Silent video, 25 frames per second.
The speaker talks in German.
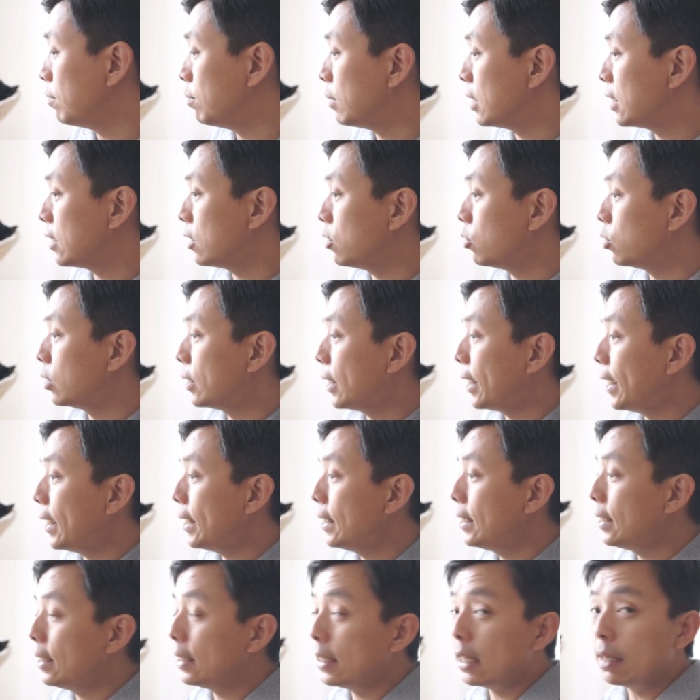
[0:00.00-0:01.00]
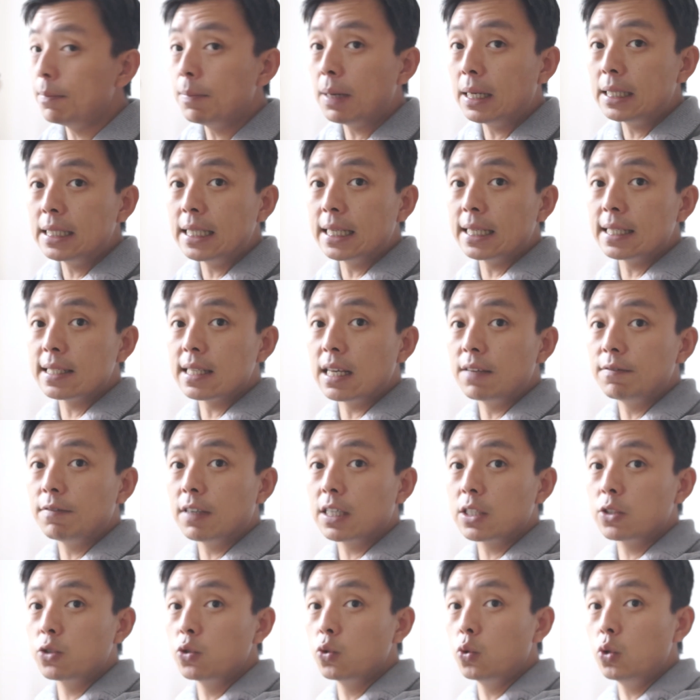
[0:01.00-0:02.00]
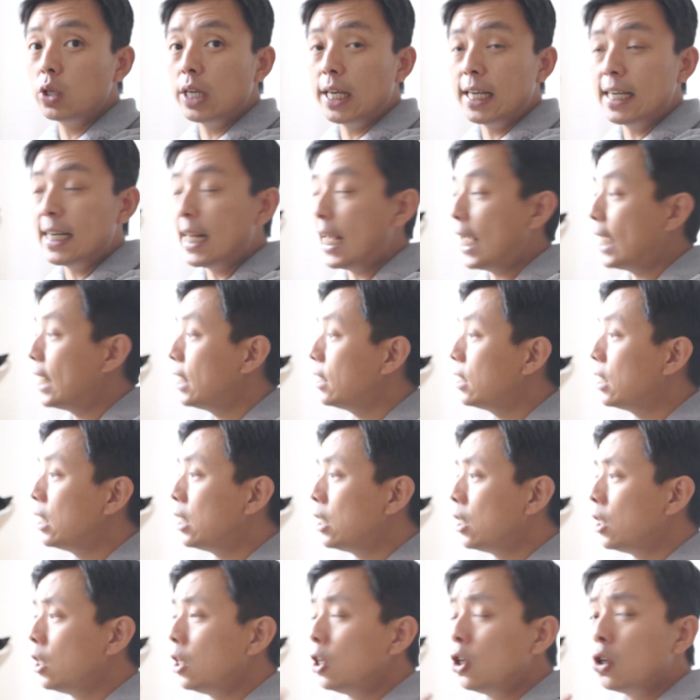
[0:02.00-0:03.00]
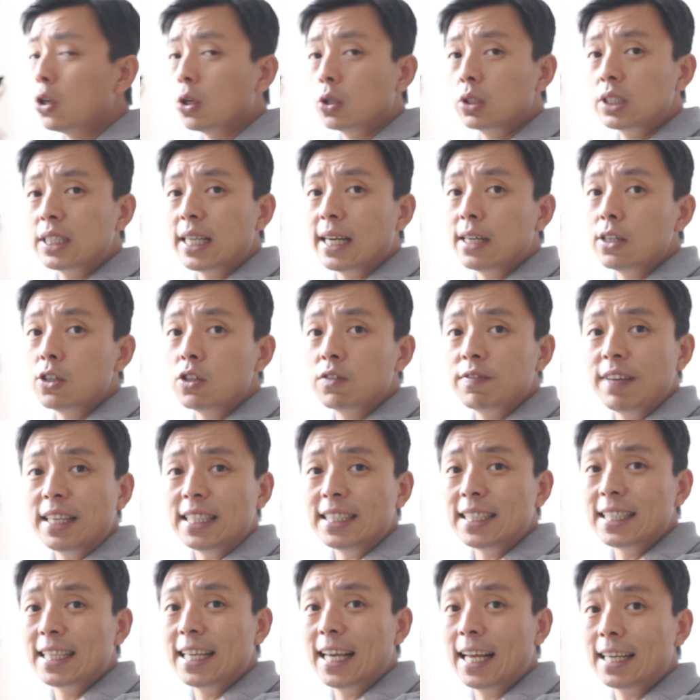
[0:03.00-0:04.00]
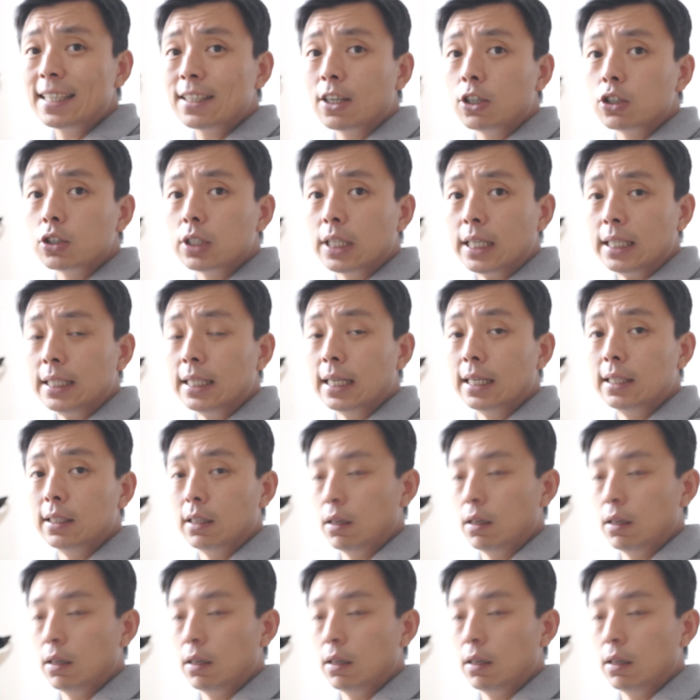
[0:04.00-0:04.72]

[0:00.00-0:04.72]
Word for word: ein bisschen unterhält, indem man ihr das einfach so hinhält und da irgendwelchen kehrt content